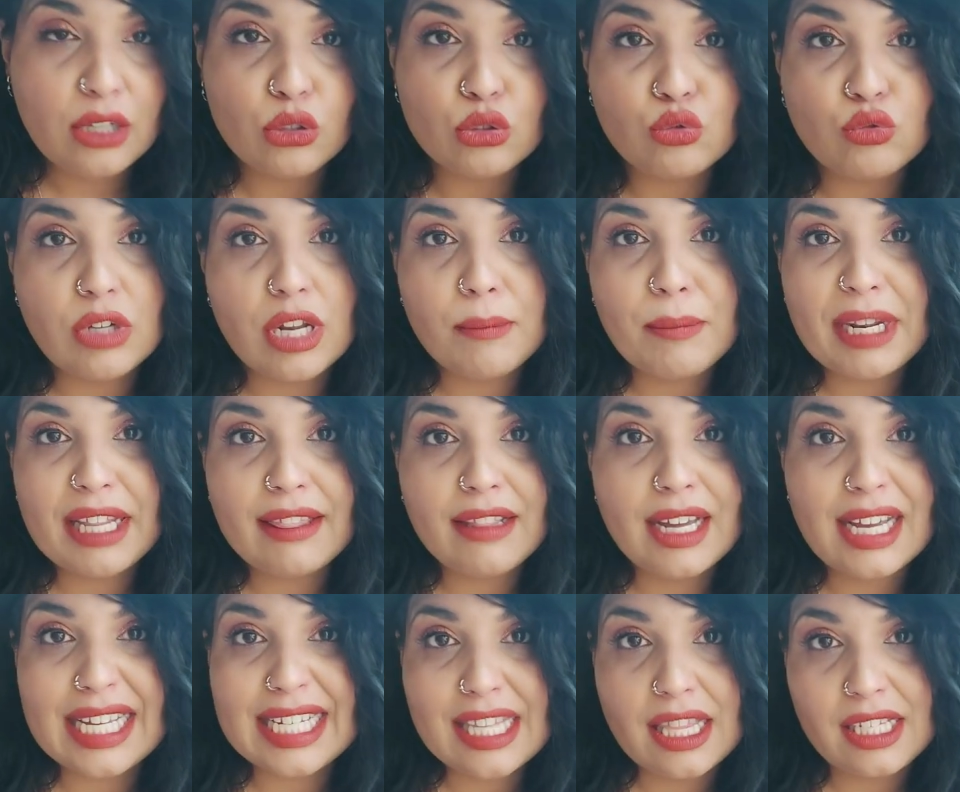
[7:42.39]
No es una
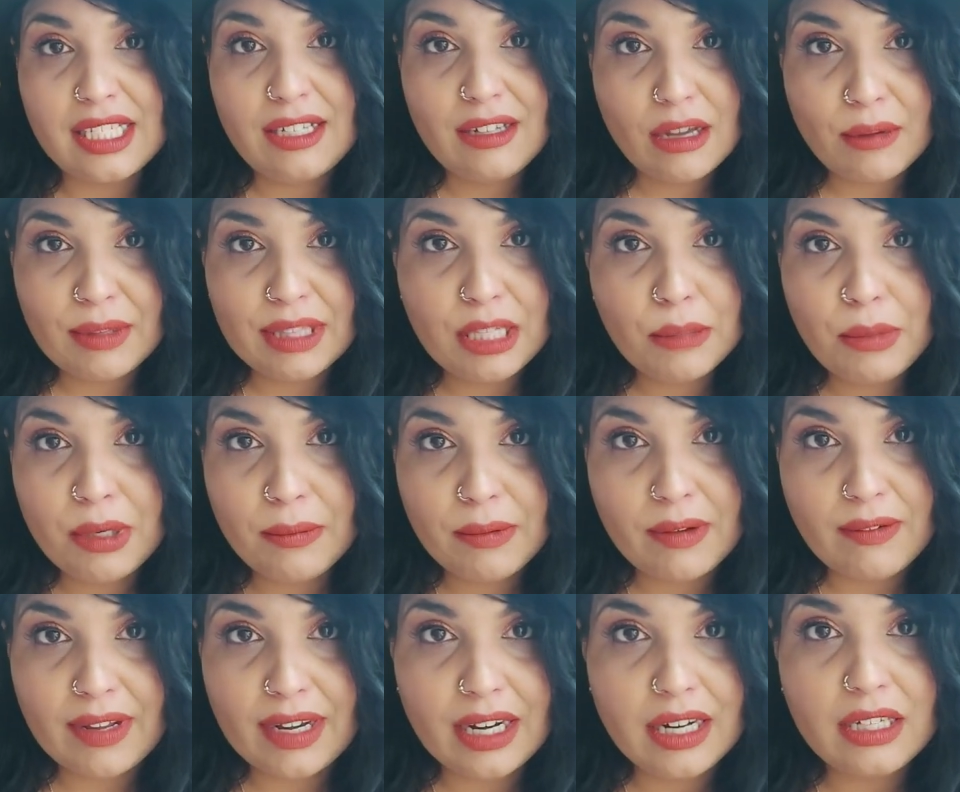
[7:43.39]
prenda excesivamente
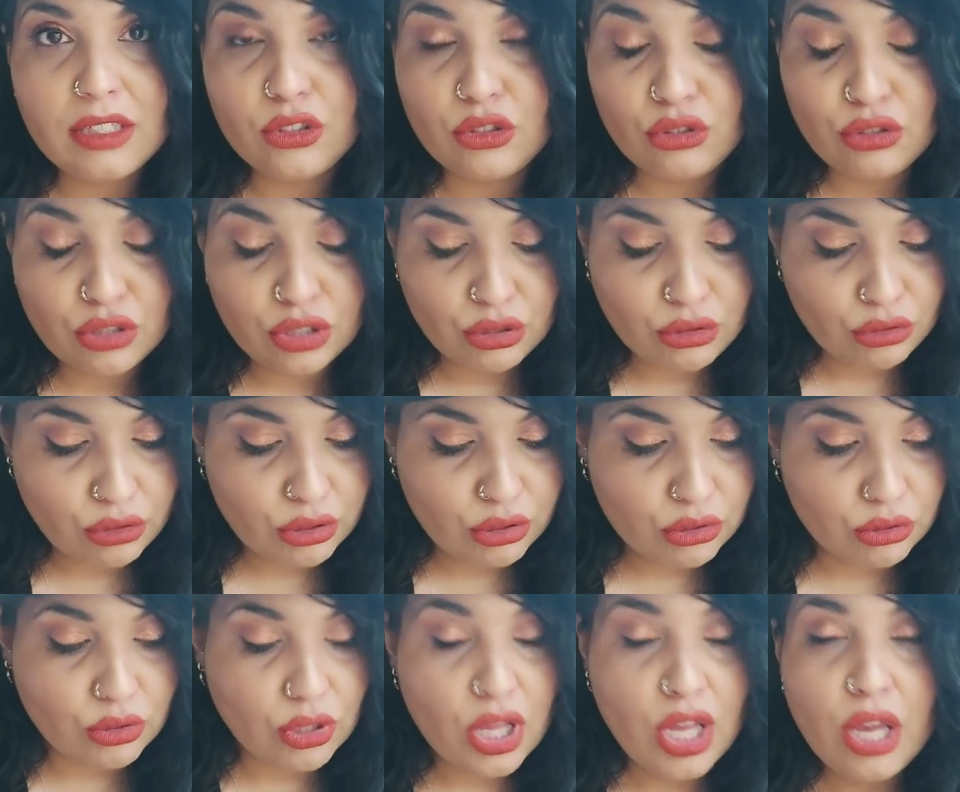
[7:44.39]
primaveral, yo lo
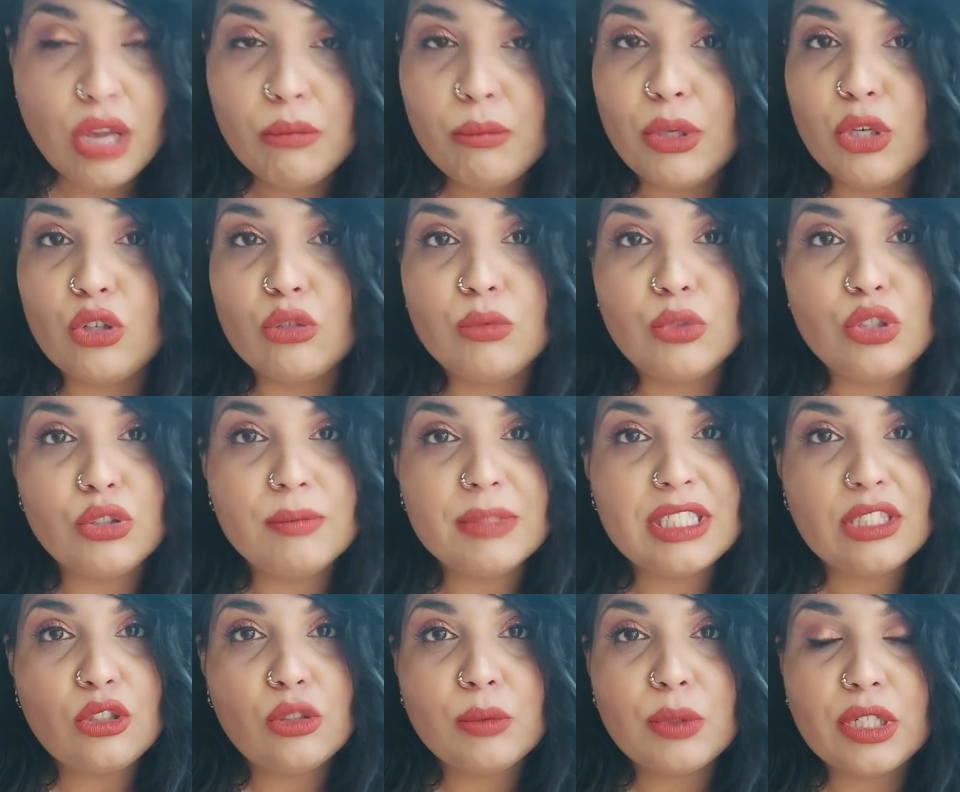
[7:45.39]
reconozco, pero como yo me
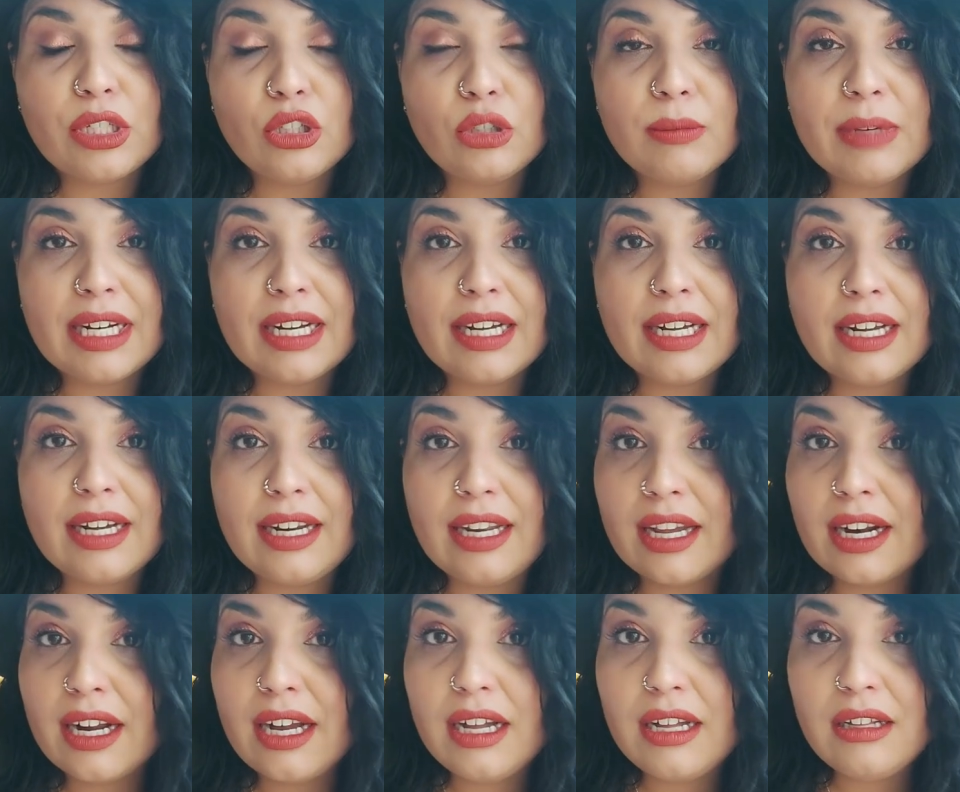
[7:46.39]
sigo poniendo manga
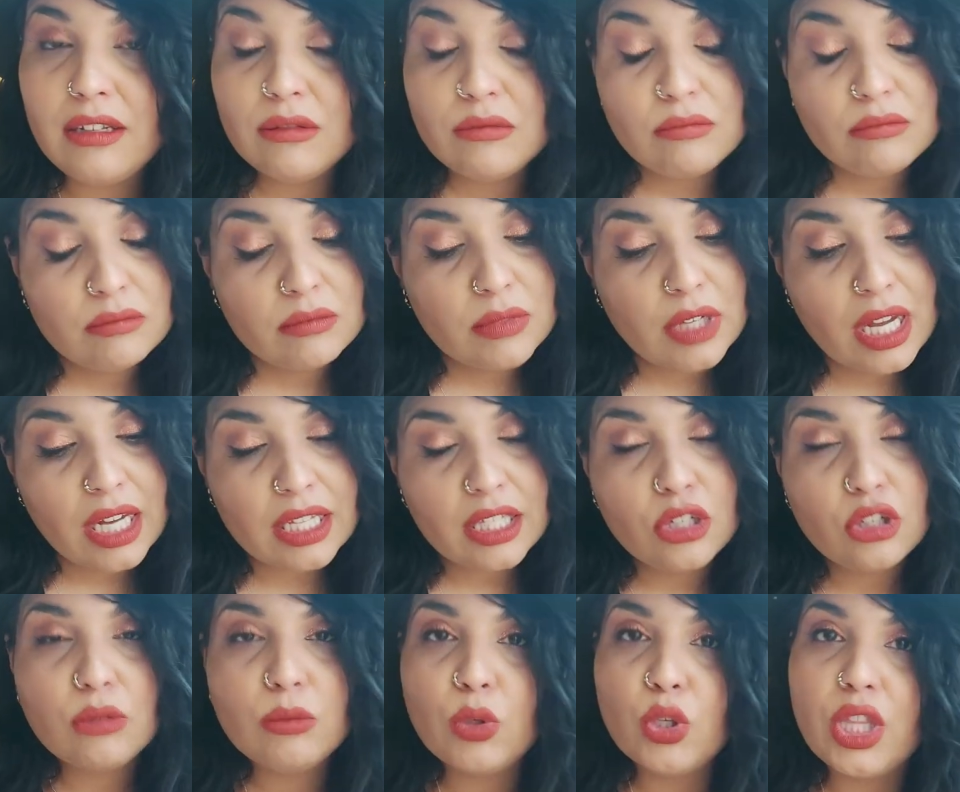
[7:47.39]
larga, aquí
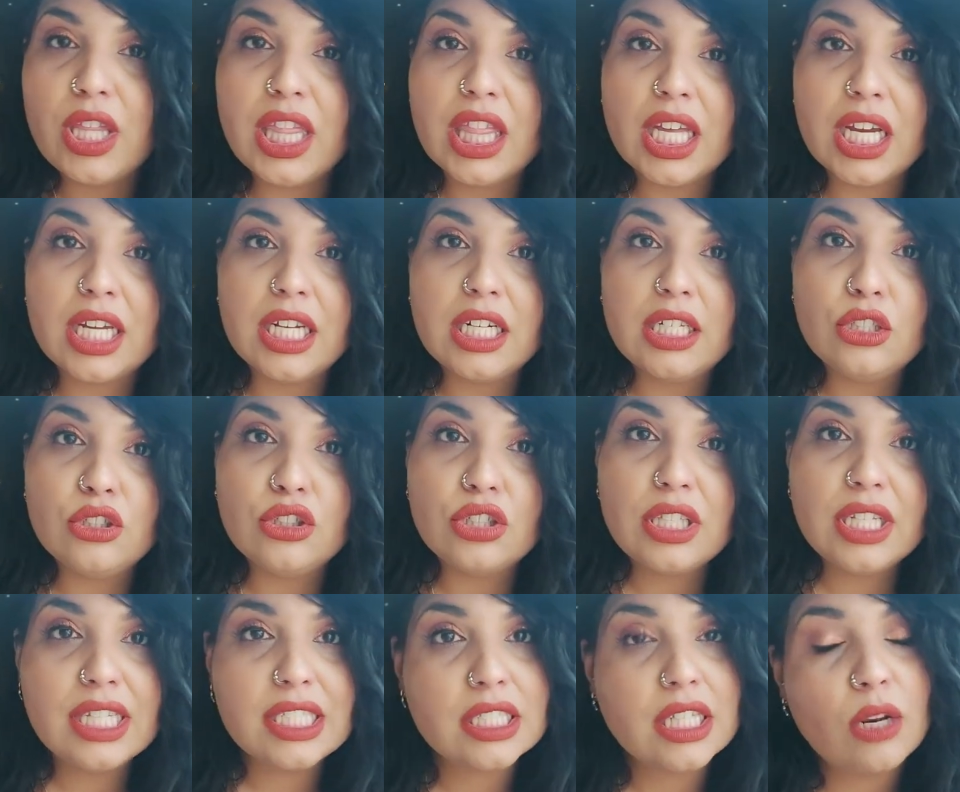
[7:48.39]
como dicen en el
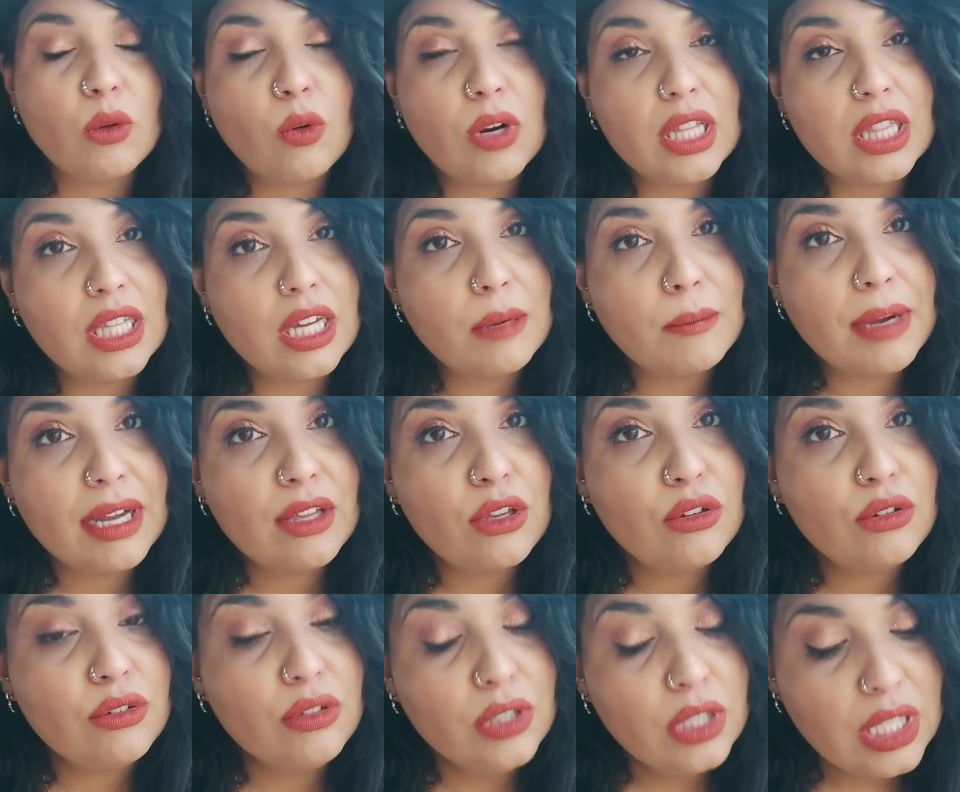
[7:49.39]
norte, hasta el 40 de
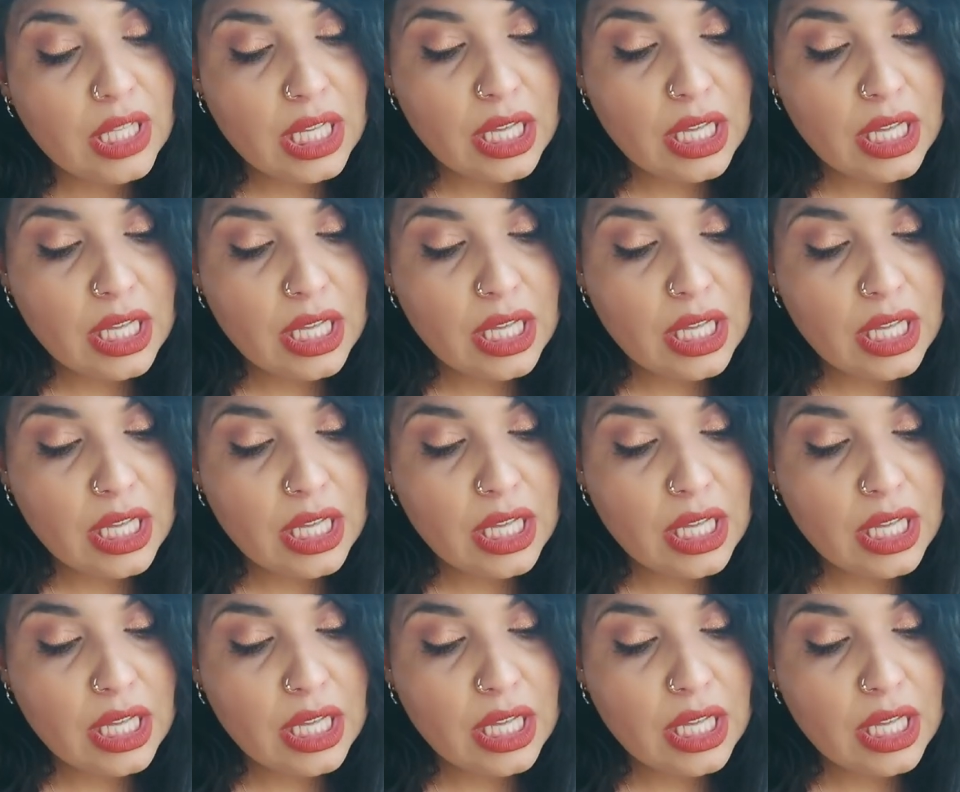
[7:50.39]
mayo,